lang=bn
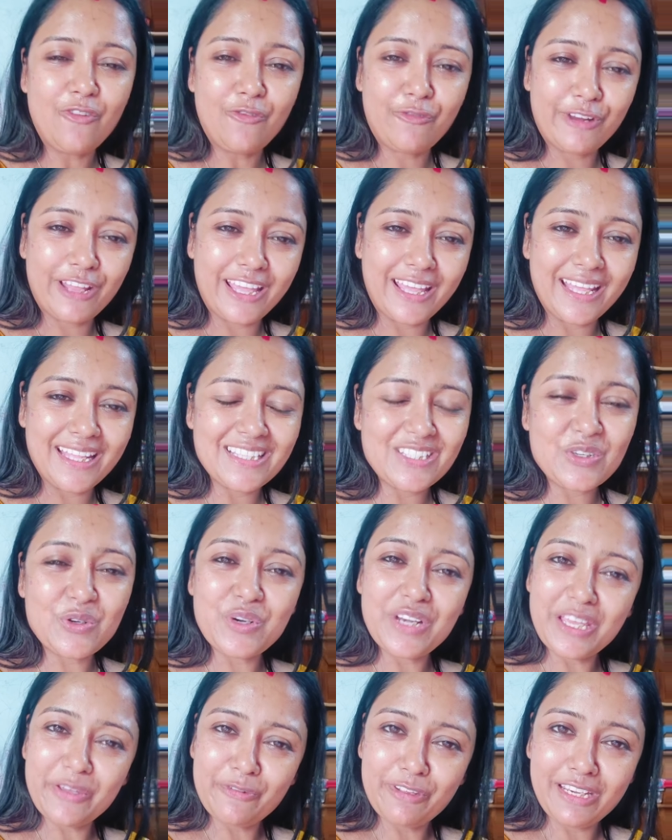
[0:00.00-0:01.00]
হ্যালো ফ্রেন্ডস
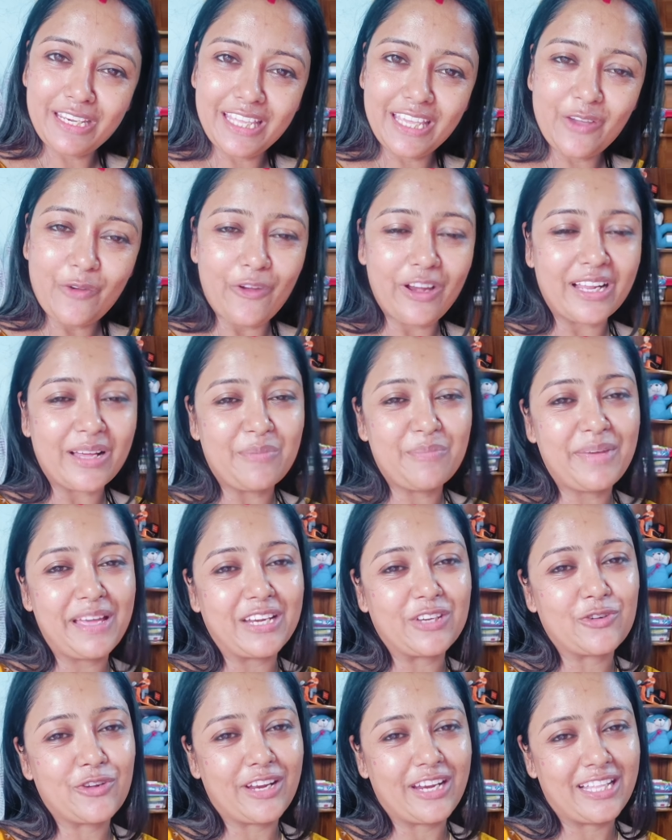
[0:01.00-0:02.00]
গুড ইভিনিং ওয়েলকাম
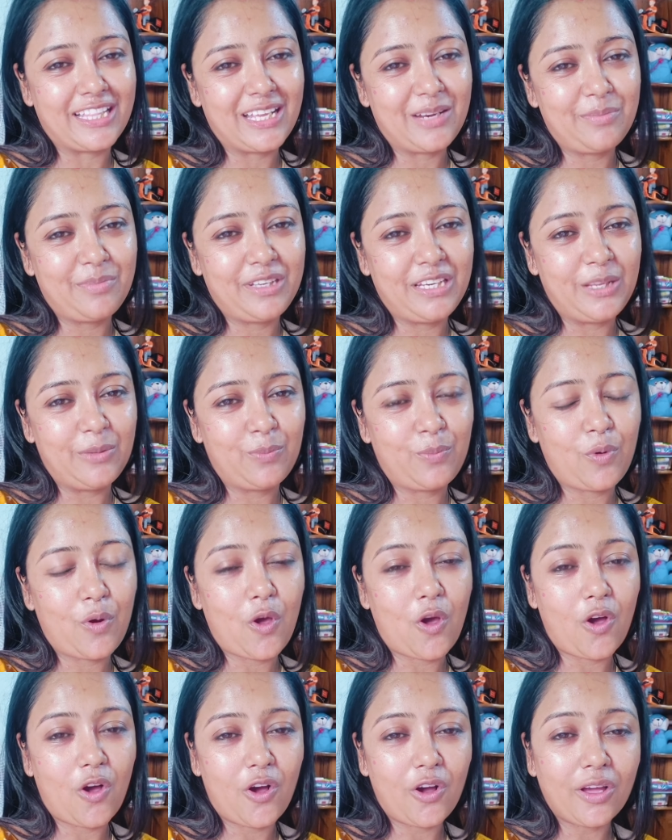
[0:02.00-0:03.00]
ব্যাক টু অ্যানাদার মিনি
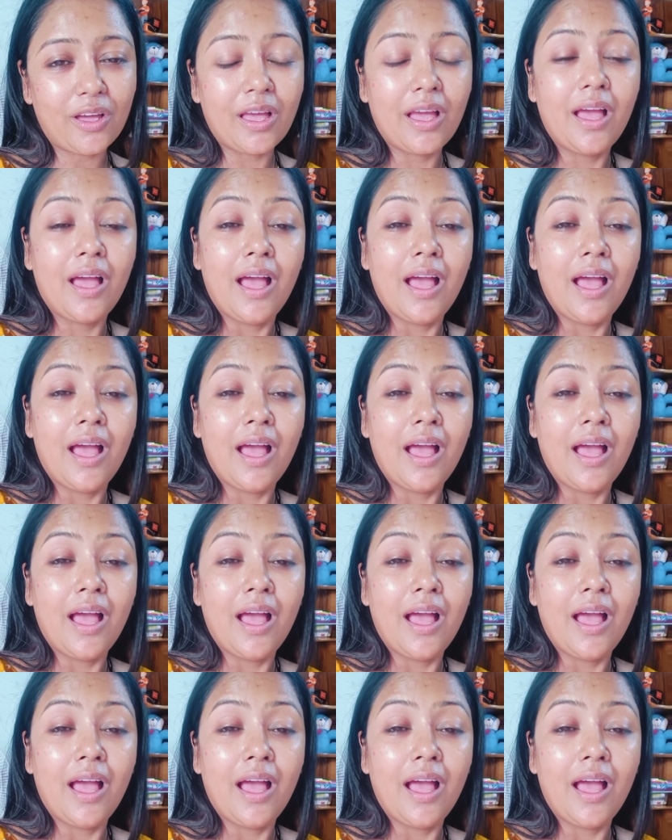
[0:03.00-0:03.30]
ব্লগ